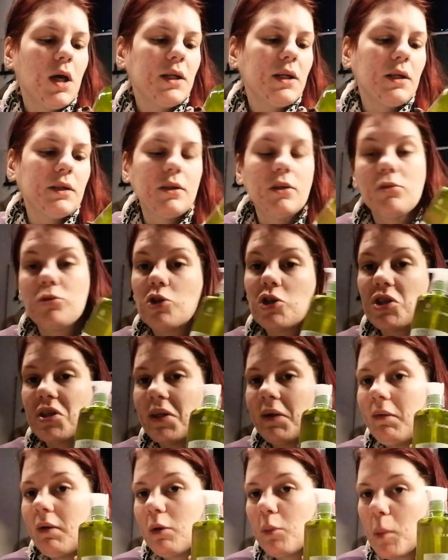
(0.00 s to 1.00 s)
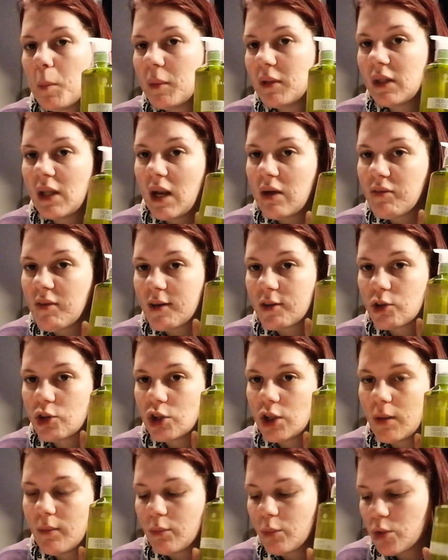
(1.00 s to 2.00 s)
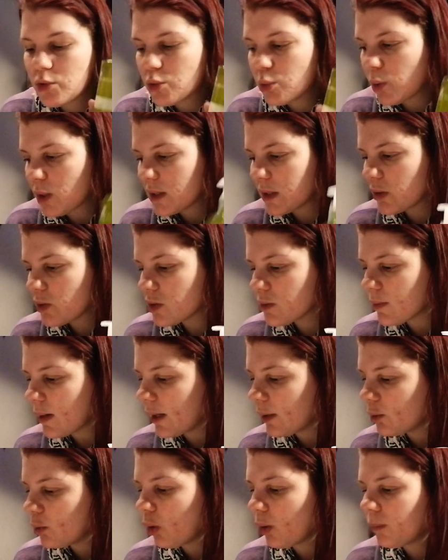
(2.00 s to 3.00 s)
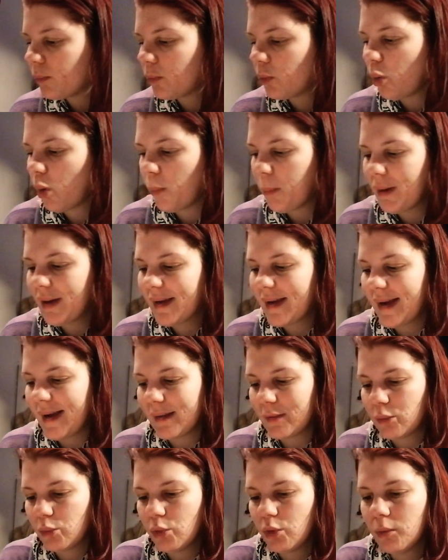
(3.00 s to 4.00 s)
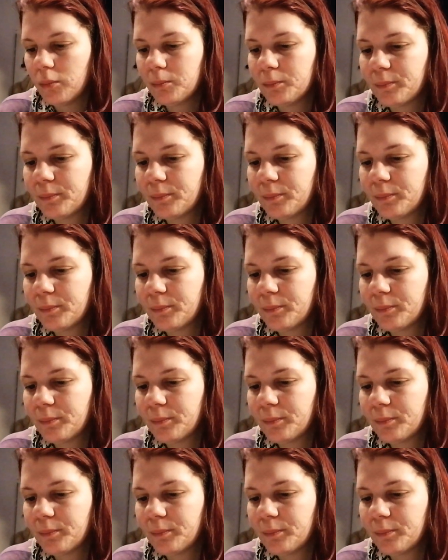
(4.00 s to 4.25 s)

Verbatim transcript: niente, ci si lava nuovamente la faccia. Questo qua se non sbaglio l'ho pagato